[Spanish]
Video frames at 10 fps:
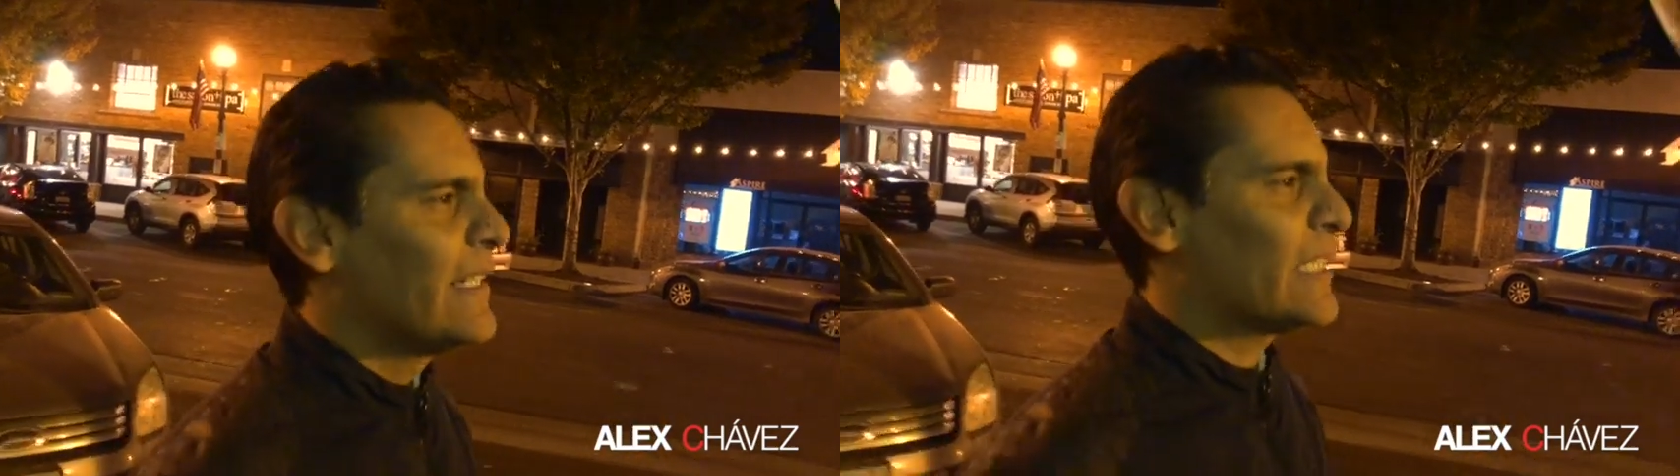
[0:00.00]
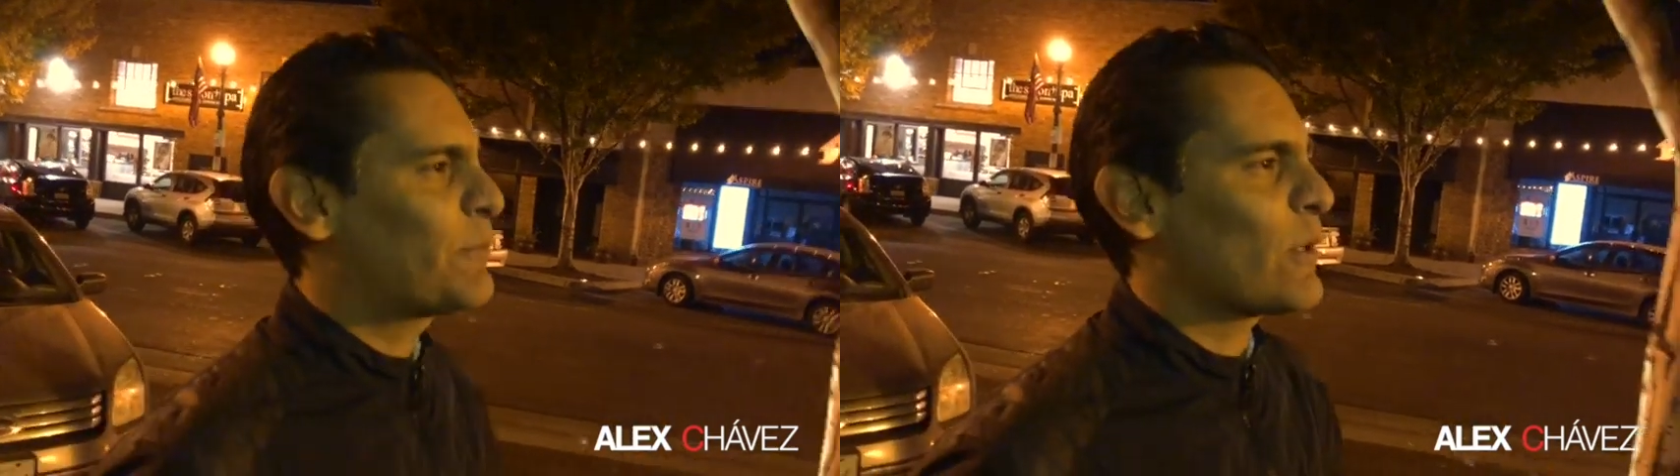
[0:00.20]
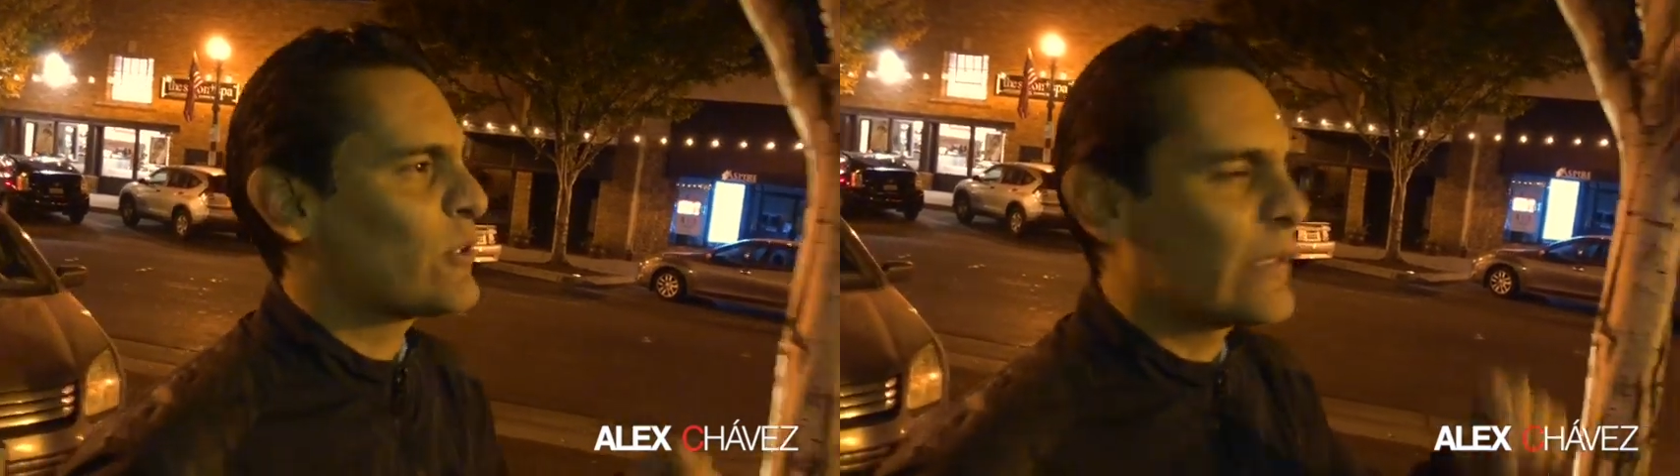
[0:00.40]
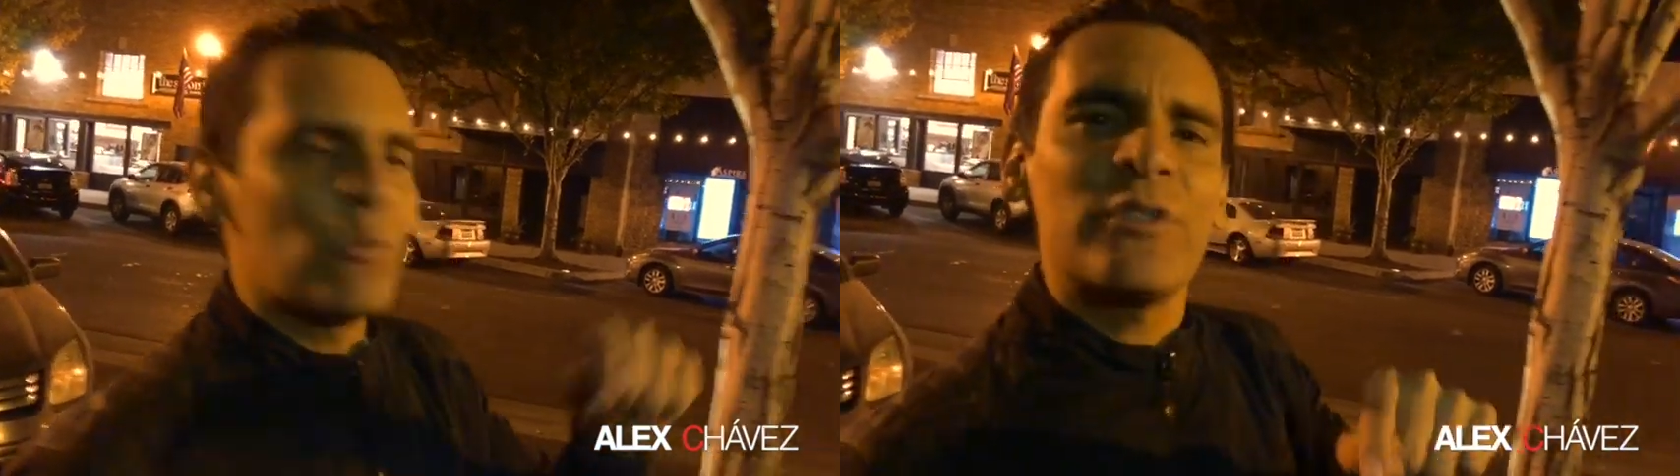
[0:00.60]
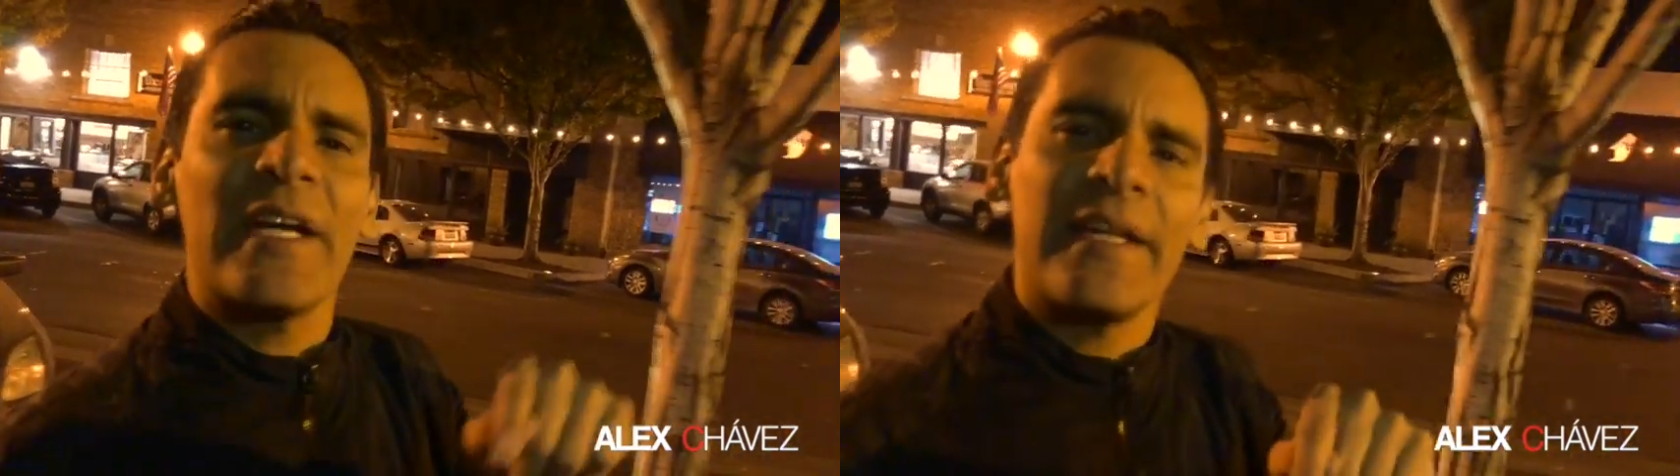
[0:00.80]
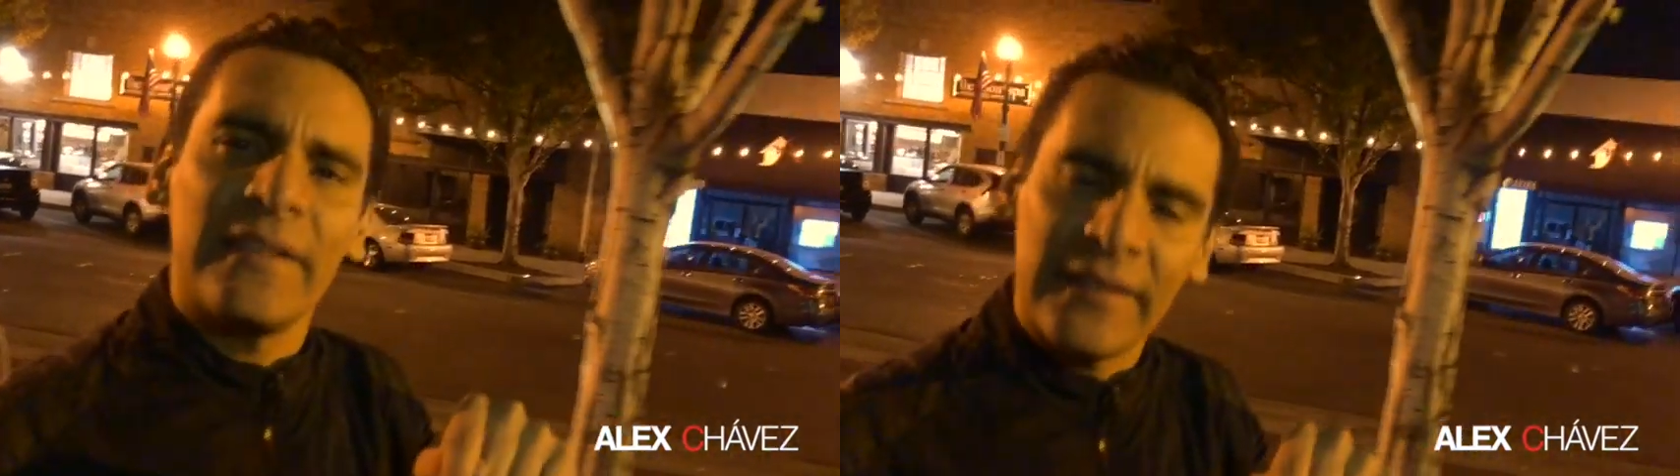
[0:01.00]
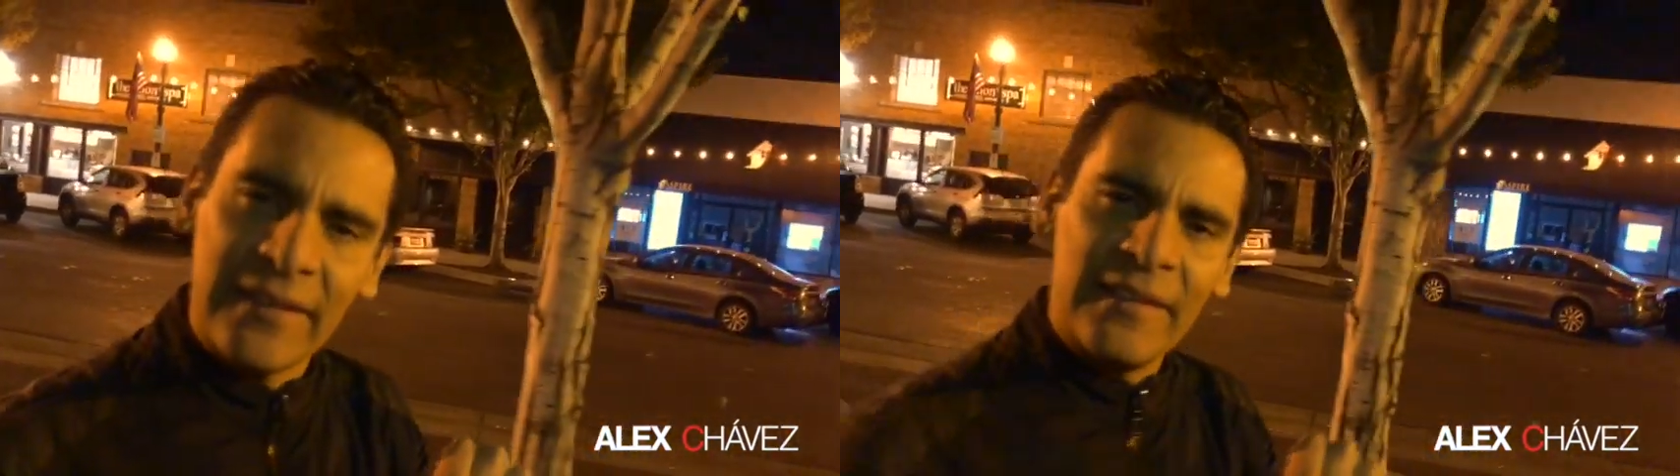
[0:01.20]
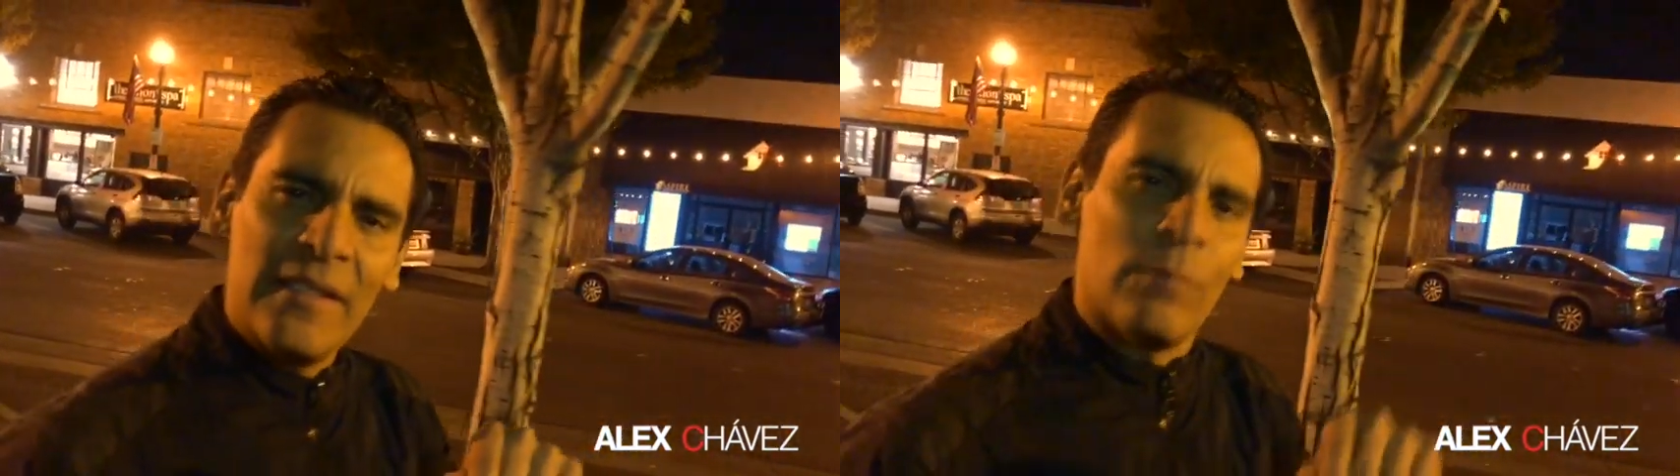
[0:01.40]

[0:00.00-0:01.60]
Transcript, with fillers: es por eso que mucha gente,